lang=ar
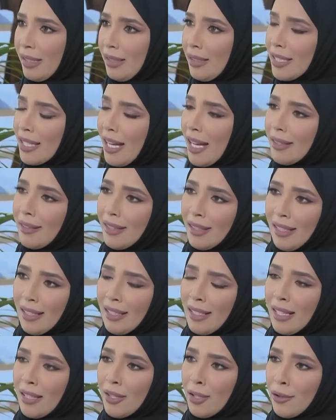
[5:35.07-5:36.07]
نتحدث
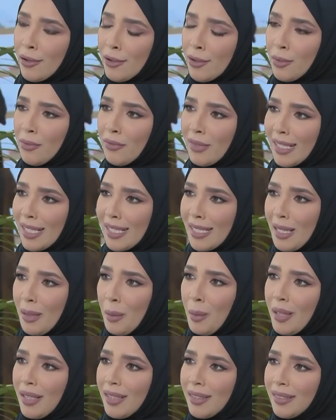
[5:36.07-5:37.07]
عن هذا الأسلوب في الكتابة